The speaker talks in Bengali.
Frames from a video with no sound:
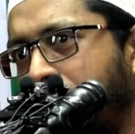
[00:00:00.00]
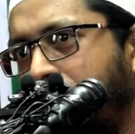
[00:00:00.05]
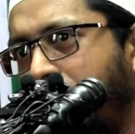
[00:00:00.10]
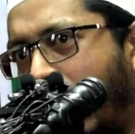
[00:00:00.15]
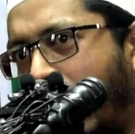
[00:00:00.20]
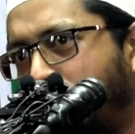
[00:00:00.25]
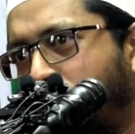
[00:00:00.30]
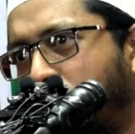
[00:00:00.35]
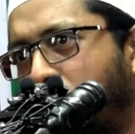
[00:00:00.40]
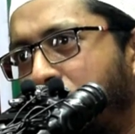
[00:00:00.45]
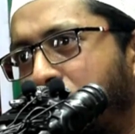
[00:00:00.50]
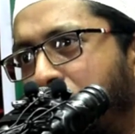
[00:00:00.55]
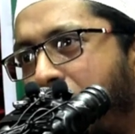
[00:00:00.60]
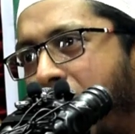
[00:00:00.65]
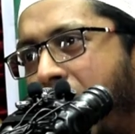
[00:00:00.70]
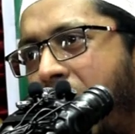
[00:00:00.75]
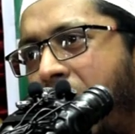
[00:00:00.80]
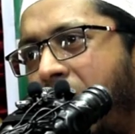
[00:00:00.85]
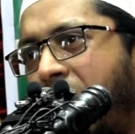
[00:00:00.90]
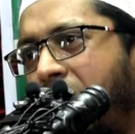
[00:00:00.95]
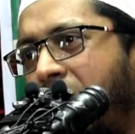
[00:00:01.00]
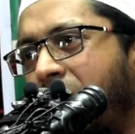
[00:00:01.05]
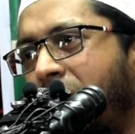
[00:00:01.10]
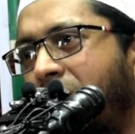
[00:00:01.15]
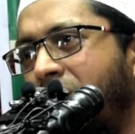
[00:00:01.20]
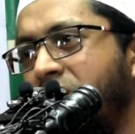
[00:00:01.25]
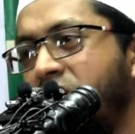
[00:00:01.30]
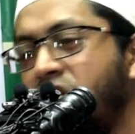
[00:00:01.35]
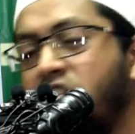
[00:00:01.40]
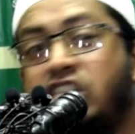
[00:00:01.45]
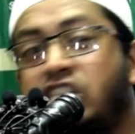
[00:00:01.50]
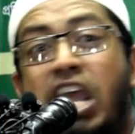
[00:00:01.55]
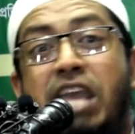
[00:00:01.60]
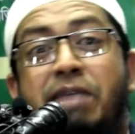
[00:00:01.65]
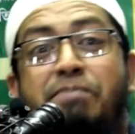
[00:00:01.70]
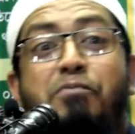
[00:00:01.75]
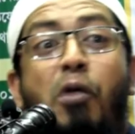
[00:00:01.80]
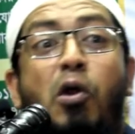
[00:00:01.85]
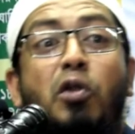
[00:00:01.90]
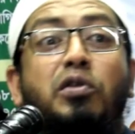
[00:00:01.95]
একজন মা সেই
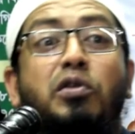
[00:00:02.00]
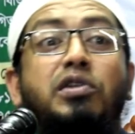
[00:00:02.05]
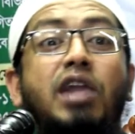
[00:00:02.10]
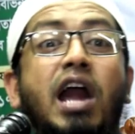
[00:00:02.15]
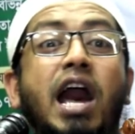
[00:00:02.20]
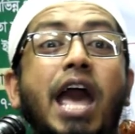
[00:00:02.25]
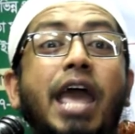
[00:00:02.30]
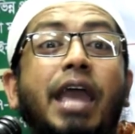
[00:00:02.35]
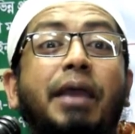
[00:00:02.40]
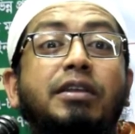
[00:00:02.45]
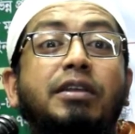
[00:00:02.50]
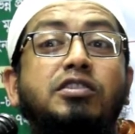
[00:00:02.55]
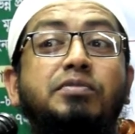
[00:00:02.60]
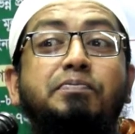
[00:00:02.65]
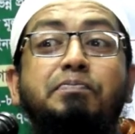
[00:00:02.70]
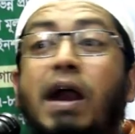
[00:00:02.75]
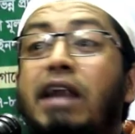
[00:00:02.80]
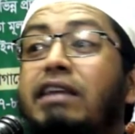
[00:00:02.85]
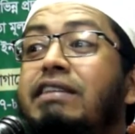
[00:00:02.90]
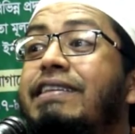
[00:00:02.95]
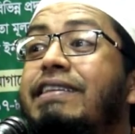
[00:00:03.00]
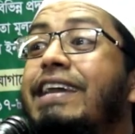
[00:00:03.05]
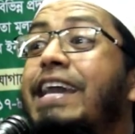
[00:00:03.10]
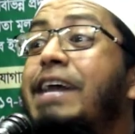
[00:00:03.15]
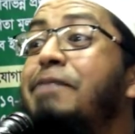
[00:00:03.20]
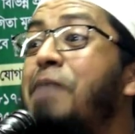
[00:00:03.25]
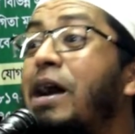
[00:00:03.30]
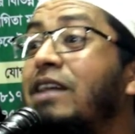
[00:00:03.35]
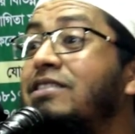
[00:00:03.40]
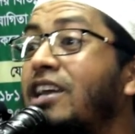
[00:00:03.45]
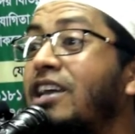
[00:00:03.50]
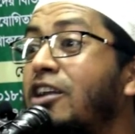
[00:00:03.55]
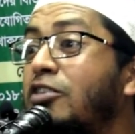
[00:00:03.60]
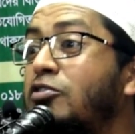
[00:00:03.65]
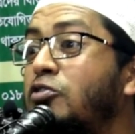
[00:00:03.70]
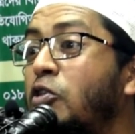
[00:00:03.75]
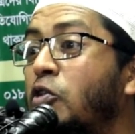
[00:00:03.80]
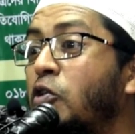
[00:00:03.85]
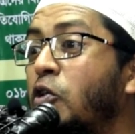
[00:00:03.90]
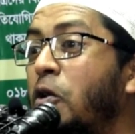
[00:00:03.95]
বন্যায় পানি থেকে বাঁচার
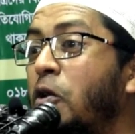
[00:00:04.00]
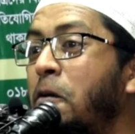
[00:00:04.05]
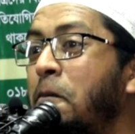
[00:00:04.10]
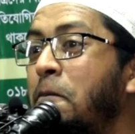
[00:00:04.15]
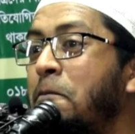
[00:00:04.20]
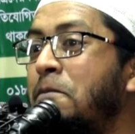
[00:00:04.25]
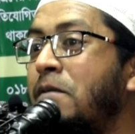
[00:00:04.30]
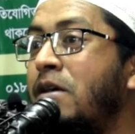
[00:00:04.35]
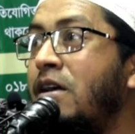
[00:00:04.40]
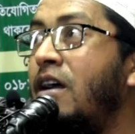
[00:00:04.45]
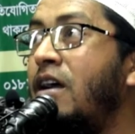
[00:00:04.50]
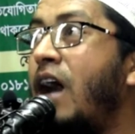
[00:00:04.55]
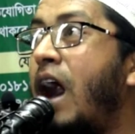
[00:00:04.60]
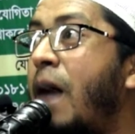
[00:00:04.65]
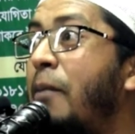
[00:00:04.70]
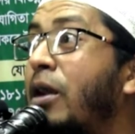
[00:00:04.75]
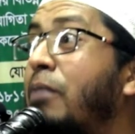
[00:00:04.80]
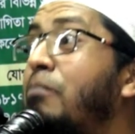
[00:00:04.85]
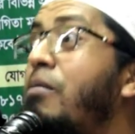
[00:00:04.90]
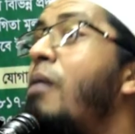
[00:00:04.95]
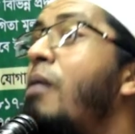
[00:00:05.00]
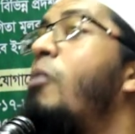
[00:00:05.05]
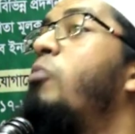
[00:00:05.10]
জন্য আমার বাবা